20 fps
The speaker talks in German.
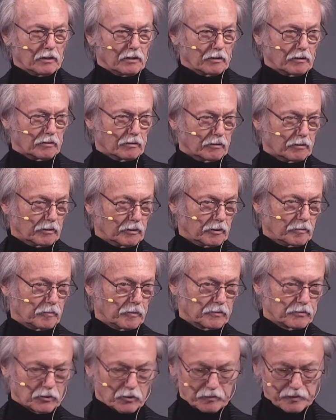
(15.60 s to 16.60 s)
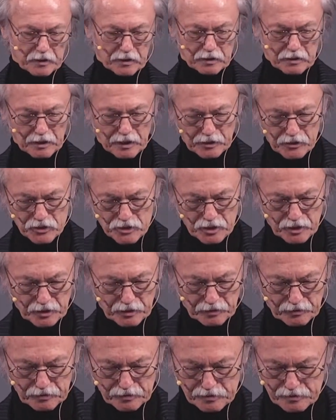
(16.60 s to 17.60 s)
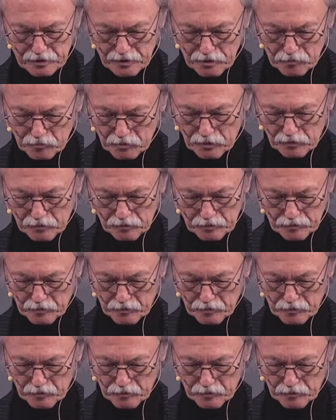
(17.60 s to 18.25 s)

Und bevor wir einsteigen in das Thema,